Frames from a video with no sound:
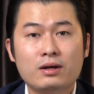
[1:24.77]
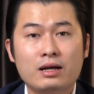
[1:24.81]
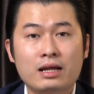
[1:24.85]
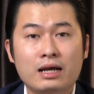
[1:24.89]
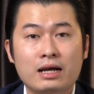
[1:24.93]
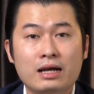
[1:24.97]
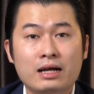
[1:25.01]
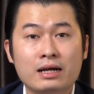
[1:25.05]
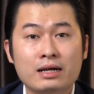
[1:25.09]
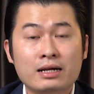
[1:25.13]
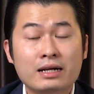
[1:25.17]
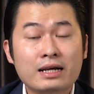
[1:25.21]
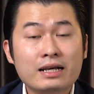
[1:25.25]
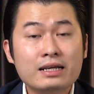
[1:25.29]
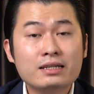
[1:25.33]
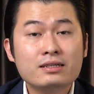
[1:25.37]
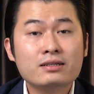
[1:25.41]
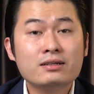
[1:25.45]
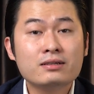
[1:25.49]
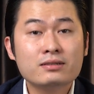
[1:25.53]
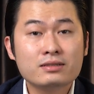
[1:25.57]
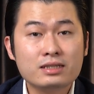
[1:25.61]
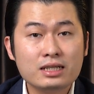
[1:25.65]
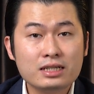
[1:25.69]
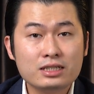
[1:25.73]
là gây
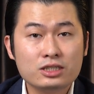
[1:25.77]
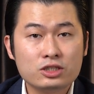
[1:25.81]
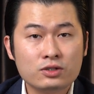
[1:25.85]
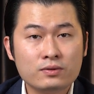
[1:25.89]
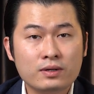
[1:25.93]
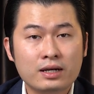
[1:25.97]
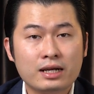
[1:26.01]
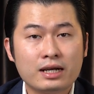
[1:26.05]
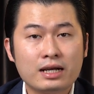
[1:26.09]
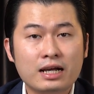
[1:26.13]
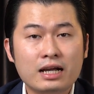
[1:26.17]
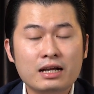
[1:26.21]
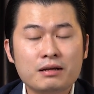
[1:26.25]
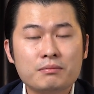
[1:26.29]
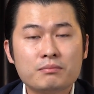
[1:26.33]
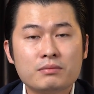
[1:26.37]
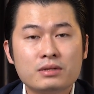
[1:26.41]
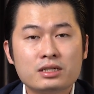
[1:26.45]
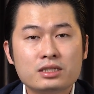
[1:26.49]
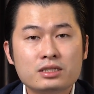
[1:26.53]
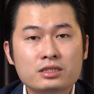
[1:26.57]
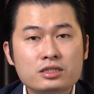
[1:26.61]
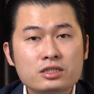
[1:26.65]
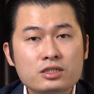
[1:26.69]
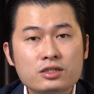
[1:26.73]
thương tích cho người khác
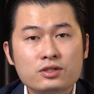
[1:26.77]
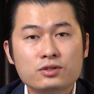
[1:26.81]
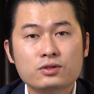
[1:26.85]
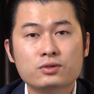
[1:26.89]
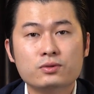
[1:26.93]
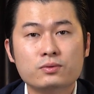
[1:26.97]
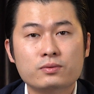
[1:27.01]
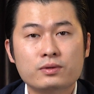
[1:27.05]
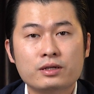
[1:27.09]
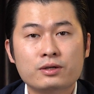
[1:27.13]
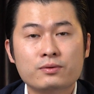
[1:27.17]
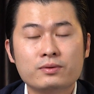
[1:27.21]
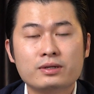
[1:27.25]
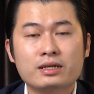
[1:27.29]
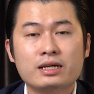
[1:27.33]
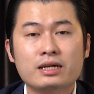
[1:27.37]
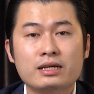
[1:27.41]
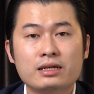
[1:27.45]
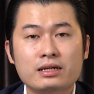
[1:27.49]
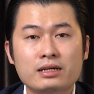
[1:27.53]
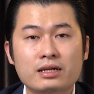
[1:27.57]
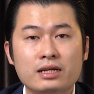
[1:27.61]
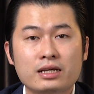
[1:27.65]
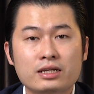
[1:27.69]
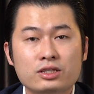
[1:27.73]
mà chưa đủ điều
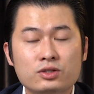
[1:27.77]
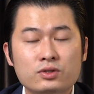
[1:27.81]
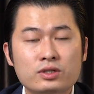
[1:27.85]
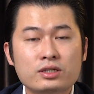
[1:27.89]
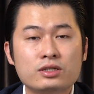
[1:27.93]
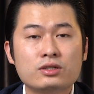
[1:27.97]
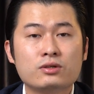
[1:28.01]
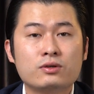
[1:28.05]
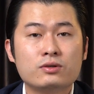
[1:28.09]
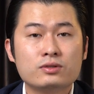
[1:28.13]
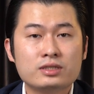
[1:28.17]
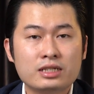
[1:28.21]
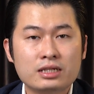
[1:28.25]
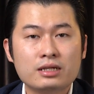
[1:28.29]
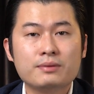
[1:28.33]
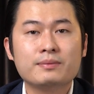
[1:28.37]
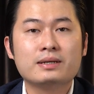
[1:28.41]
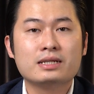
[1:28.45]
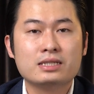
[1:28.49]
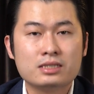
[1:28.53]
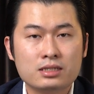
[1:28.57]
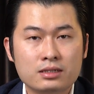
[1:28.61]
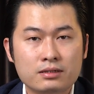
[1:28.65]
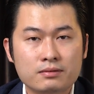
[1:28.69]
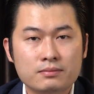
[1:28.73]
kiện để truy tố trách nhiệm
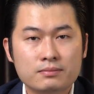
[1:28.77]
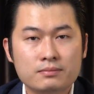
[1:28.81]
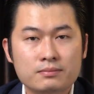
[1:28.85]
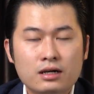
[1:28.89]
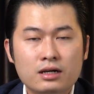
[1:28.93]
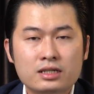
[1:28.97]
hình sự.